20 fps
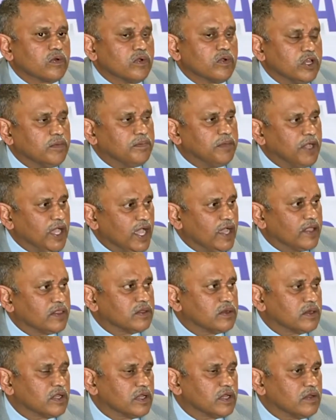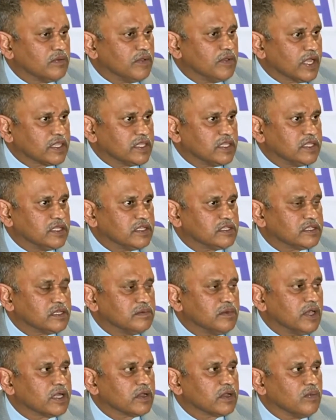కొన్ని భయాందోళనలు వ్యక్తం
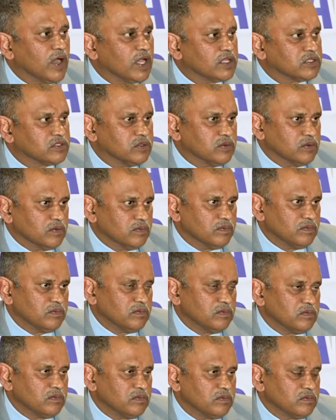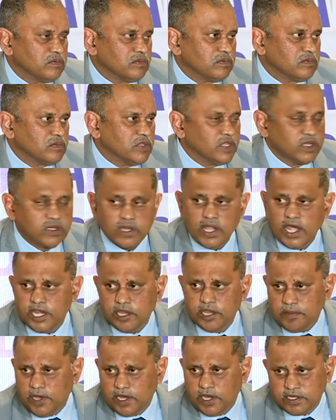చేసిన మాట వాస్తవం దీంట్లో
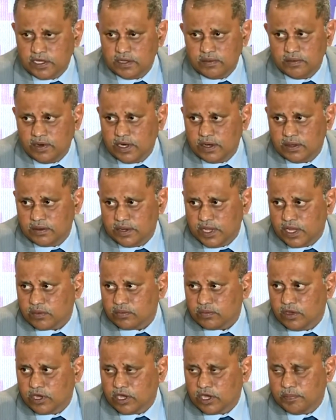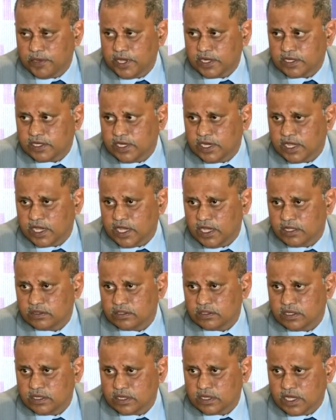అన్ని పార్టీల వాళ్ళు ఉన్నారు ఒక్క పార్టీనే
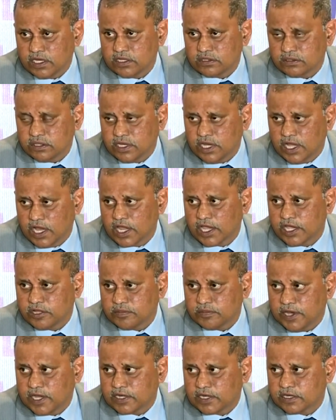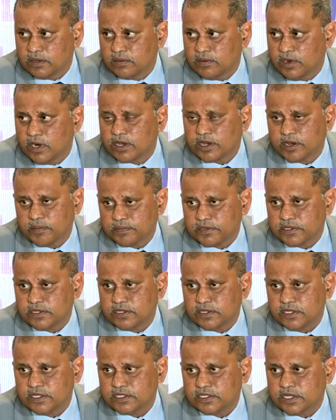కాదు కనీసం నాలుగైదు పార్టీల వాళ్ళు
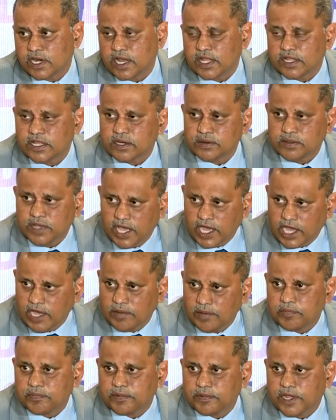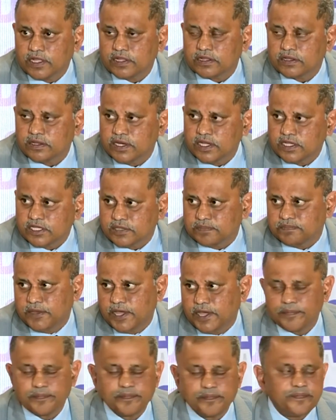రిప్రజెంట్ చేశారు అందరూ ఏకాభిప్రాయంతోనే
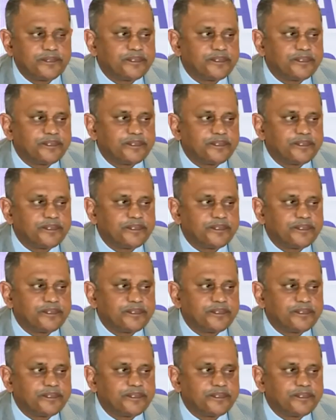చెప్పారు